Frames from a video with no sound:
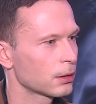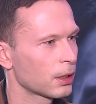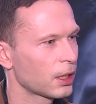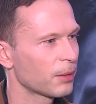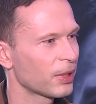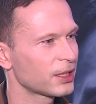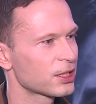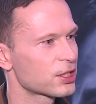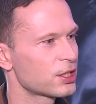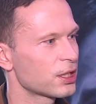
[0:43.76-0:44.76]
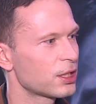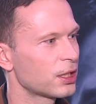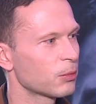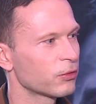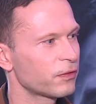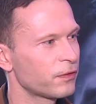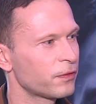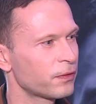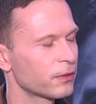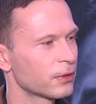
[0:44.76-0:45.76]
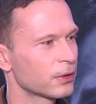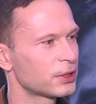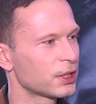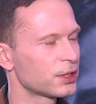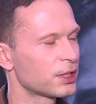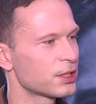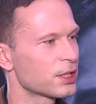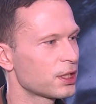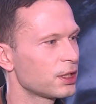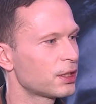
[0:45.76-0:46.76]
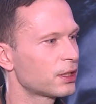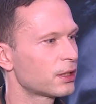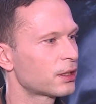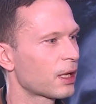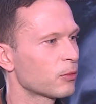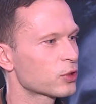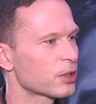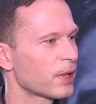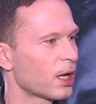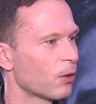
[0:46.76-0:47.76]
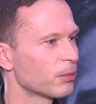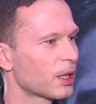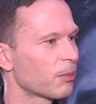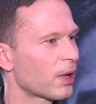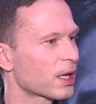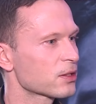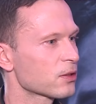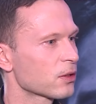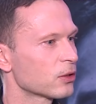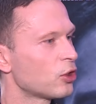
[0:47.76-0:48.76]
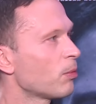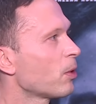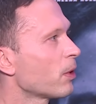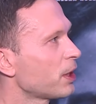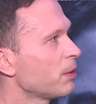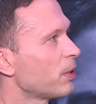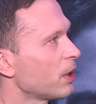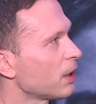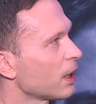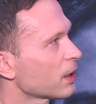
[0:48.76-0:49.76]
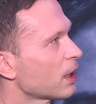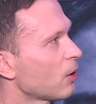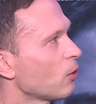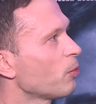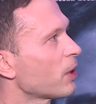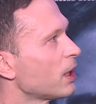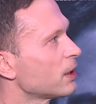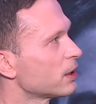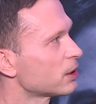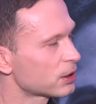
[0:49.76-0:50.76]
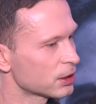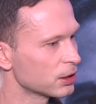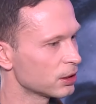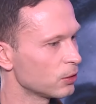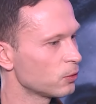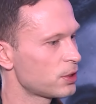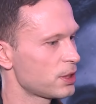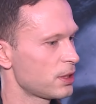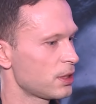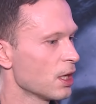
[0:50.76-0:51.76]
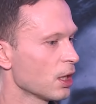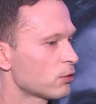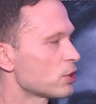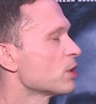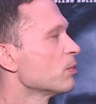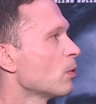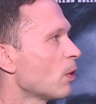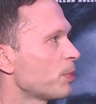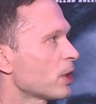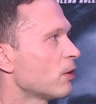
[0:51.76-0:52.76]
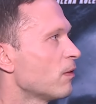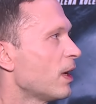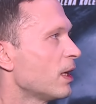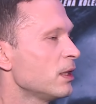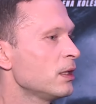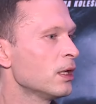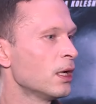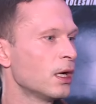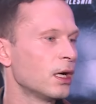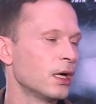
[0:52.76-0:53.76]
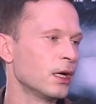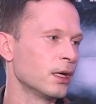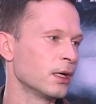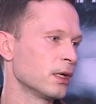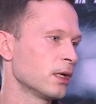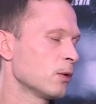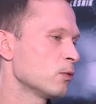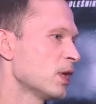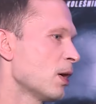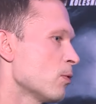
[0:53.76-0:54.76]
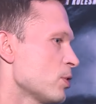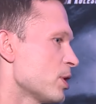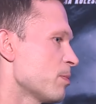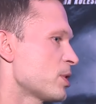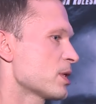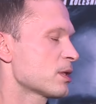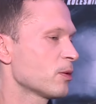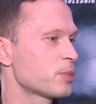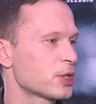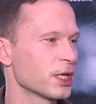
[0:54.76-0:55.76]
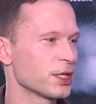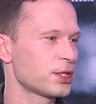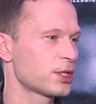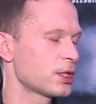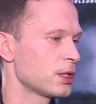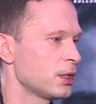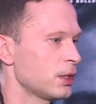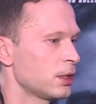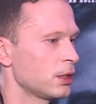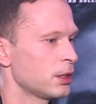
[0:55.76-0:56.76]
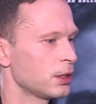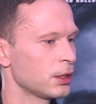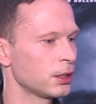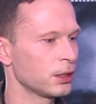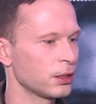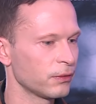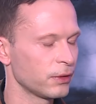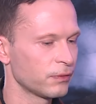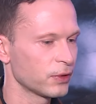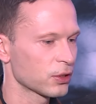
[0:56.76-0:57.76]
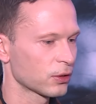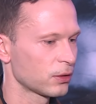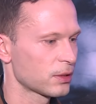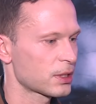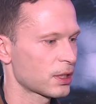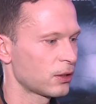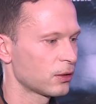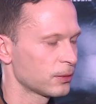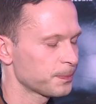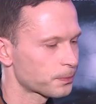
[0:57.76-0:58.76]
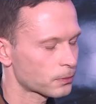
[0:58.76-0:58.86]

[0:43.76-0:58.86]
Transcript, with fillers: chyba też dzięki temu, dzięki temu, że miałem tam bardzo dobrą ekipę Janka Holubka, ale też e, ludzi, którzy się mną opiekowali, e, udało się przez to przejść i, i, i, i wyciągnąć z tego,